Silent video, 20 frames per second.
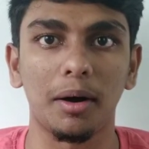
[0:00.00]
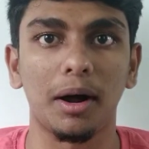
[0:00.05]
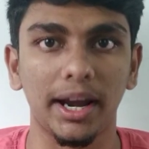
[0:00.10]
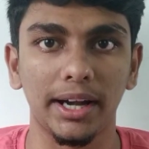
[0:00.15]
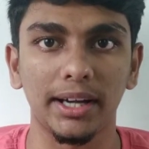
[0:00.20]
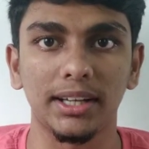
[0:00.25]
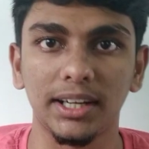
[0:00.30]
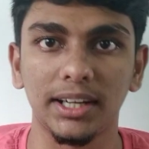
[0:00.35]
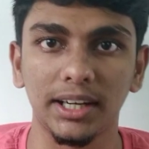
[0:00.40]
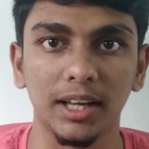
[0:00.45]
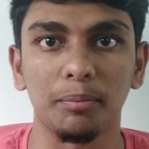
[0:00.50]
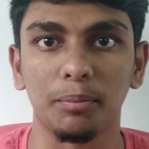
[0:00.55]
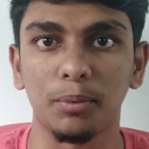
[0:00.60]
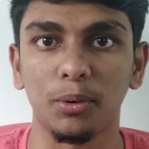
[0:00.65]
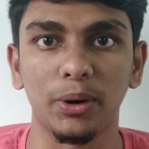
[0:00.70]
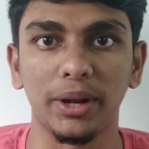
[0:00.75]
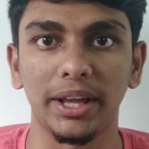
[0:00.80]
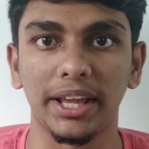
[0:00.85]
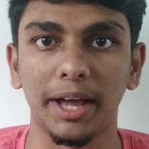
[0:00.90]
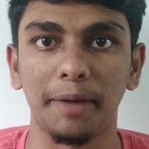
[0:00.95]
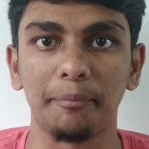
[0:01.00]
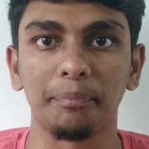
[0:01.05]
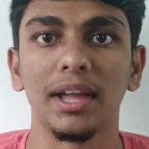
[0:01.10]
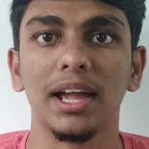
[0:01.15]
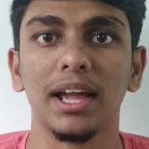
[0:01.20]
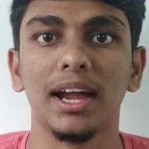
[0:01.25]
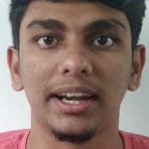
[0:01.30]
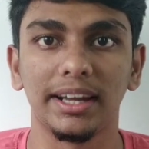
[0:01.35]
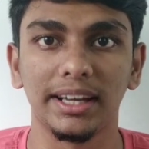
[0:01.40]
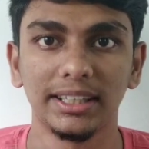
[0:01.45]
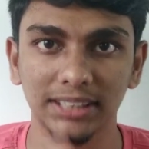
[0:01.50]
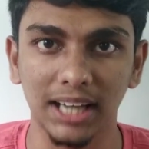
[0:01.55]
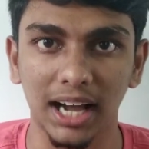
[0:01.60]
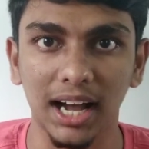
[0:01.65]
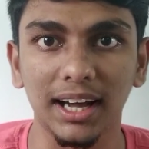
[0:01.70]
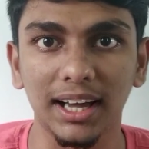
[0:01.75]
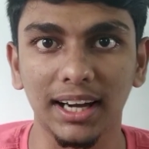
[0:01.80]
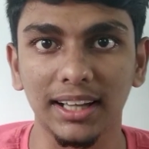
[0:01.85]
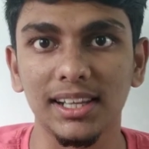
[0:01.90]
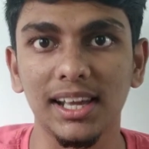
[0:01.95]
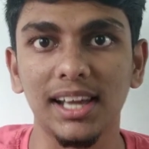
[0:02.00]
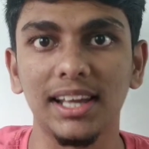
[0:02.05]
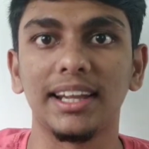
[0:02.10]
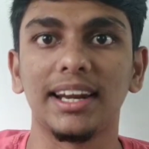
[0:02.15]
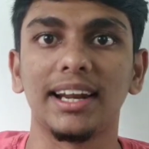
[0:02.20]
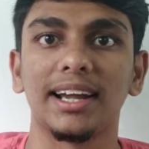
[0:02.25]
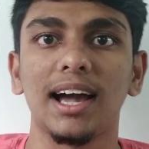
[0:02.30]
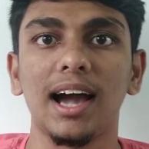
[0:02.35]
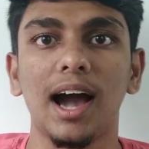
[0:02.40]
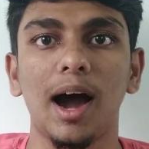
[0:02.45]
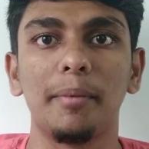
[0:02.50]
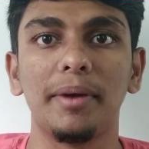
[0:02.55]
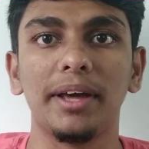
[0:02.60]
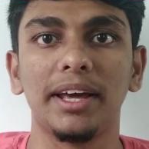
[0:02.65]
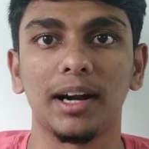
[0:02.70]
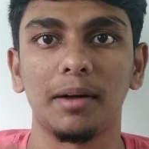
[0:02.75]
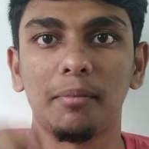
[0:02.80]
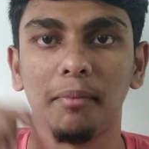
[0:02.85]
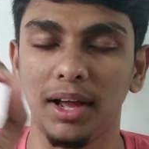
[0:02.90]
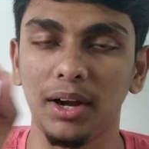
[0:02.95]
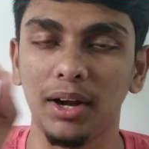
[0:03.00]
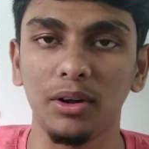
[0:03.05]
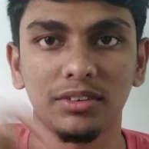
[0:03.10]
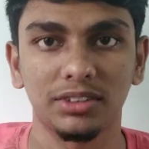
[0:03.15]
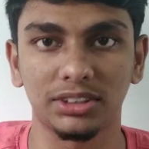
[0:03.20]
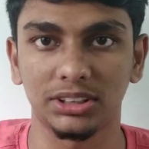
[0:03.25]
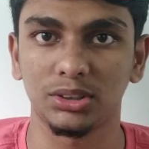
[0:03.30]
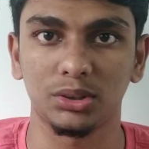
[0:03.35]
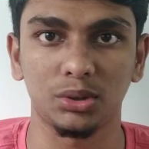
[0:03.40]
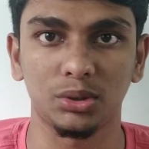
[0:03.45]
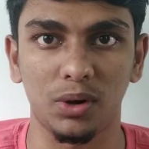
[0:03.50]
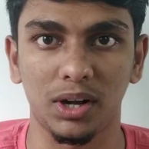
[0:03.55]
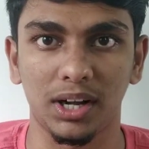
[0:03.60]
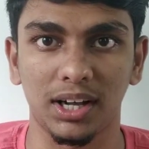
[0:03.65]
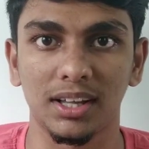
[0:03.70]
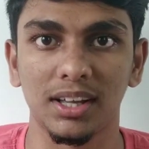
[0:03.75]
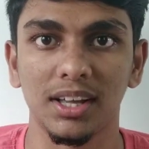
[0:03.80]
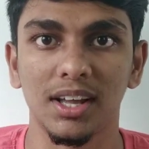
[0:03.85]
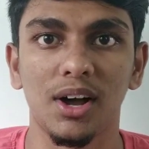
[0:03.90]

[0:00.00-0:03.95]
ஆகிட்டு தான் நீங்கள் போகிறீங்க நீங்கள் ஜாக்கிரதையாக இருங்க அப்படிங்கிற மாதிரி ஒரு விஷயம் சொல்லுவாங்க